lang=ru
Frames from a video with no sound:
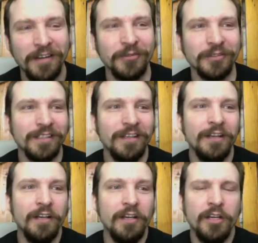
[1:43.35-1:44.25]
Вот.
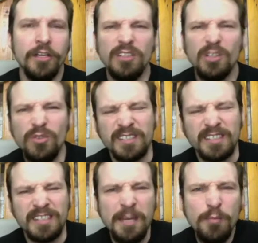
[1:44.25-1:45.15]
И такой
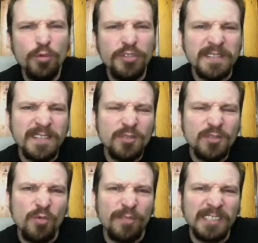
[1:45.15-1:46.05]
скрипучий
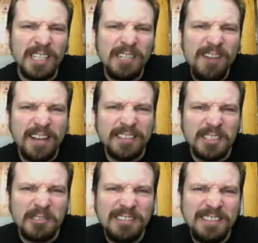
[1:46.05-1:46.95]
засов открывает,
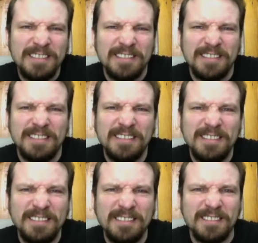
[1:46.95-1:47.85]
такой,
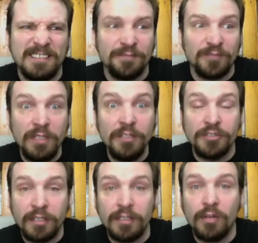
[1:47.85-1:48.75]
и
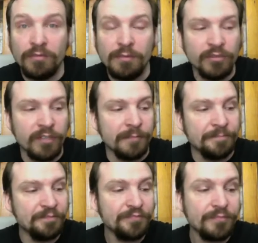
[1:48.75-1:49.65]
начинает народ выпускать.
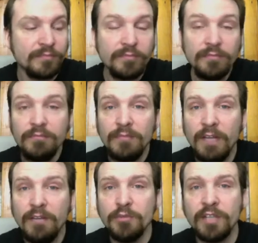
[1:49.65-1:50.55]

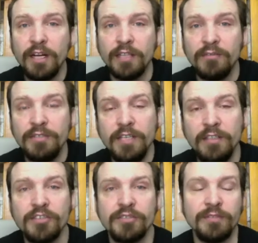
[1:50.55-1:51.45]
Выпускает людей,
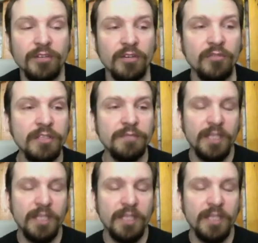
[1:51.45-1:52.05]
значит, мы выходим.